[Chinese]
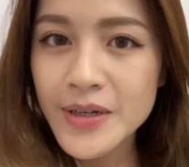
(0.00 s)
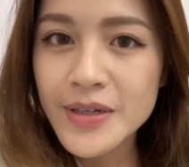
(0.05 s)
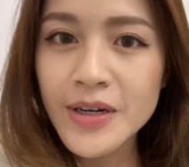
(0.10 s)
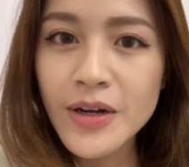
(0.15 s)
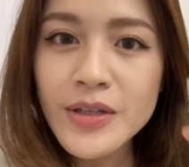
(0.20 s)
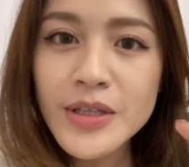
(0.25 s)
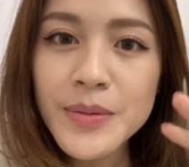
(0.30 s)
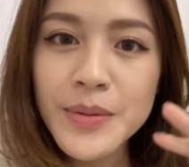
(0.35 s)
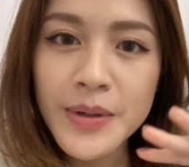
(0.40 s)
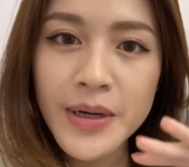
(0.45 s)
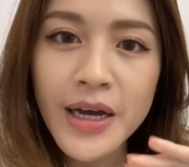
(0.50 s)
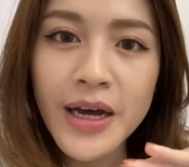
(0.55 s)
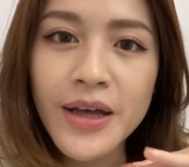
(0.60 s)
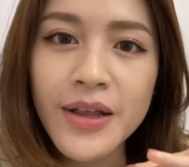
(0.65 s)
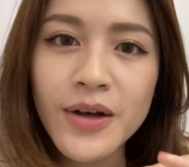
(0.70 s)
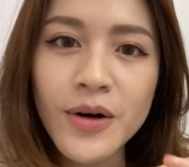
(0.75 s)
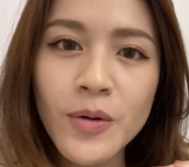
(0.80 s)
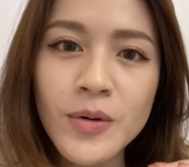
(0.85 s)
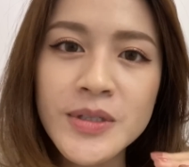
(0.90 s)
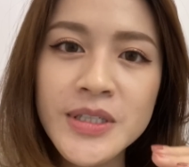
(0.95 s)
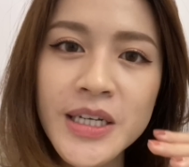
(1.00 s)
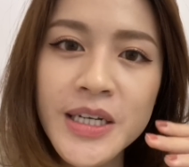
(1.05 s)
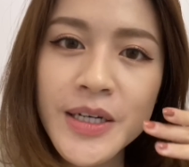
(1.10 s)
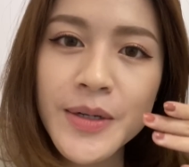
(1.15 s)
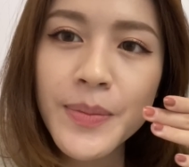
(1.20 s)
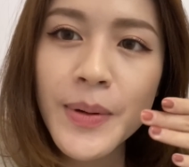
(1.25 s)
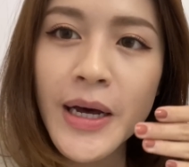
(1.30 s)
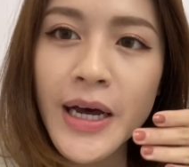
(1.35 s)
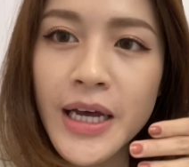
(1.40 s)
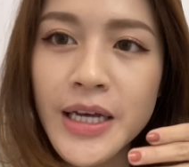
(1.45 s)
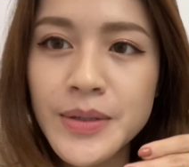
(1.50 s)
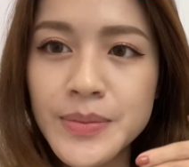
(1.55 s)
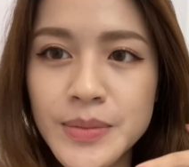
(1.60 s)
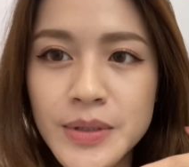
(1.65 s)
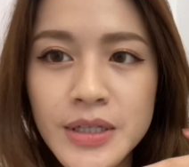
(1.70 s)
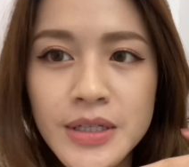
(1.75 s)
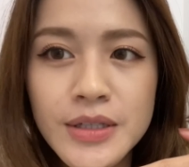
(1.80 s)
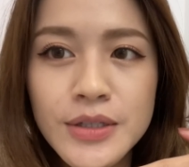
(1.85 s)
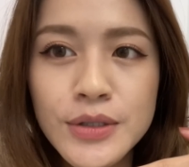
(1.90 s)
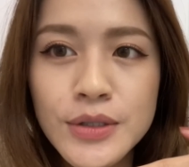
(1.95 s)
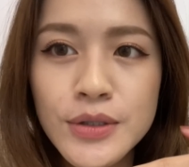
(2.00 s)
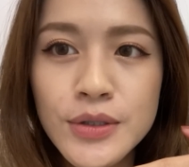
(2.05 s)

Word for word: 然后你们看啊，我现在拍影片的是